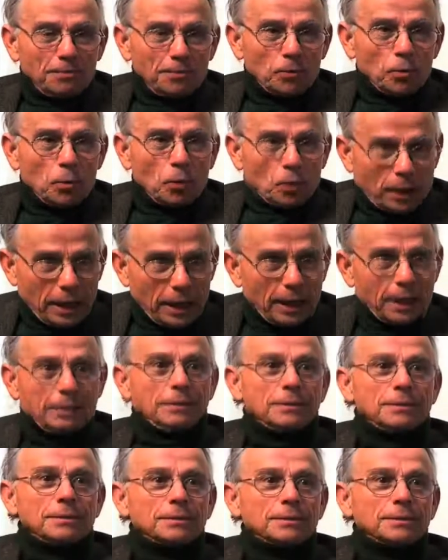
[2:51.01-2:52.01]
OK,
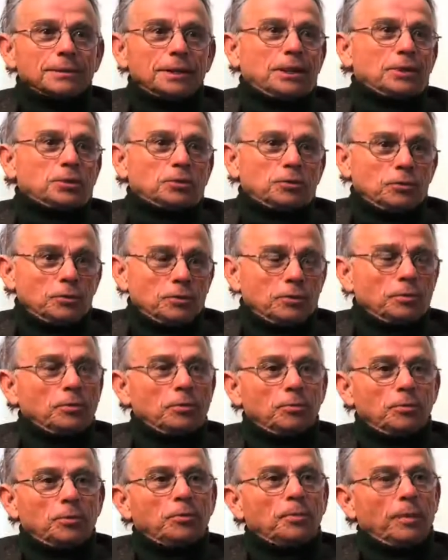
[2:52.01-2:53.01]
ça on
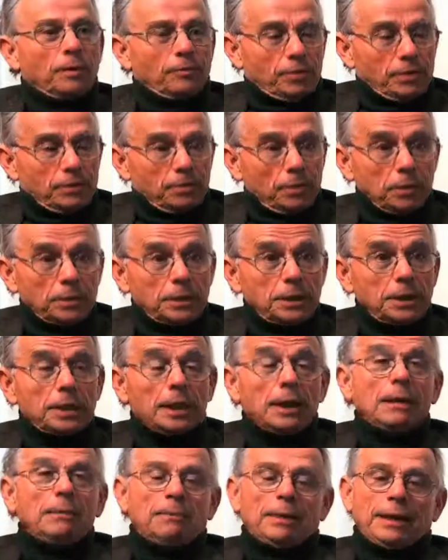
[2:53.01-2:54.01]
peut parfaitement le dire,
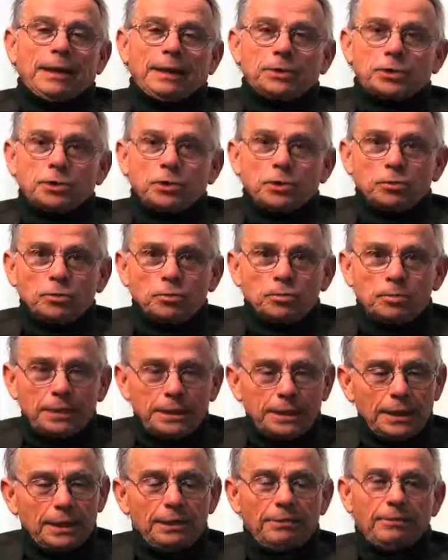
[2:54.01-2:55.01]
mais sans
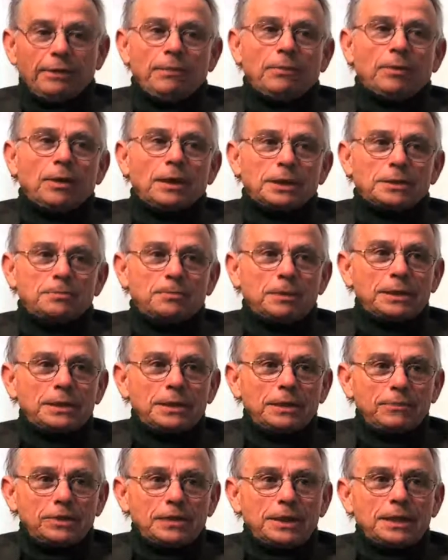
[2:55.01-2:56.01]
oublier vraiment la
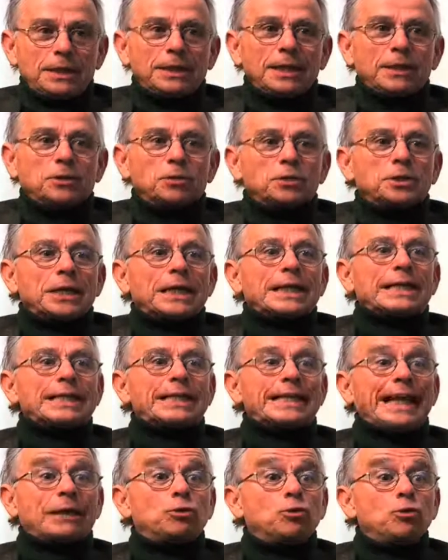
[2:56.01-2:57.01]
spécificité de cette
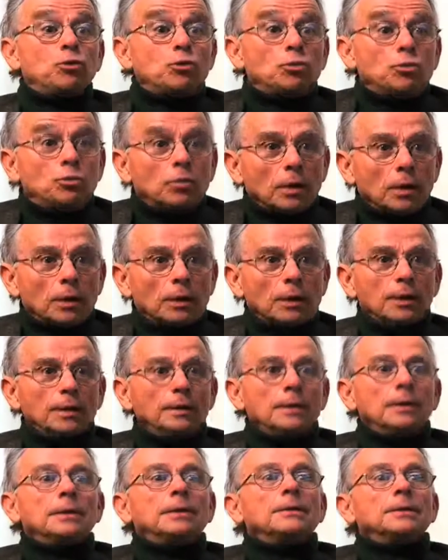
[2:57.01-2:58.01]
nature
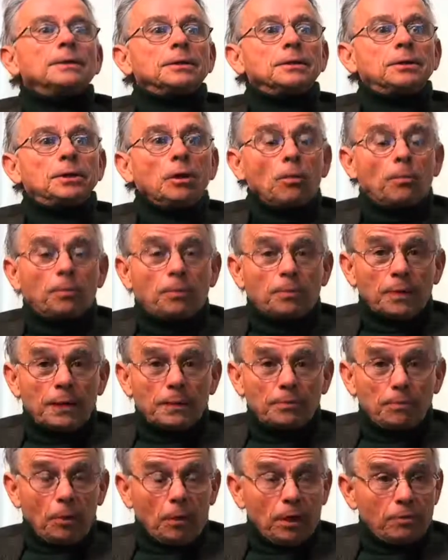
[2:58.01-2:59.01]
qui
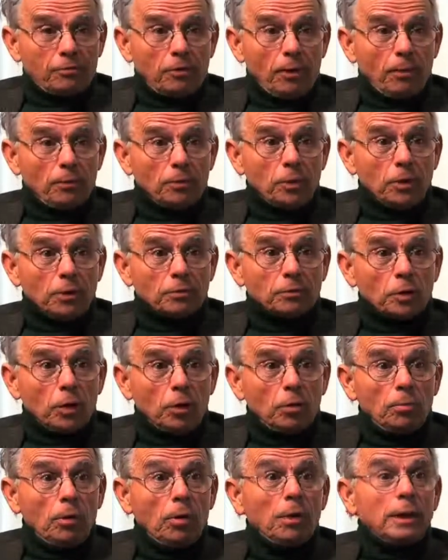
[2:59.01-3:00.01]
prend la forme de
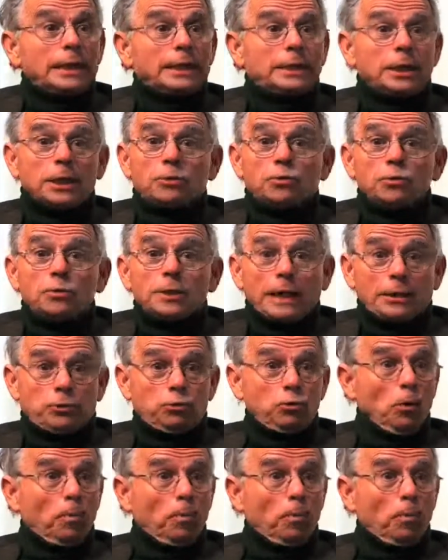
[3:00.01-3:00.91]
l'environnement et qui est une nature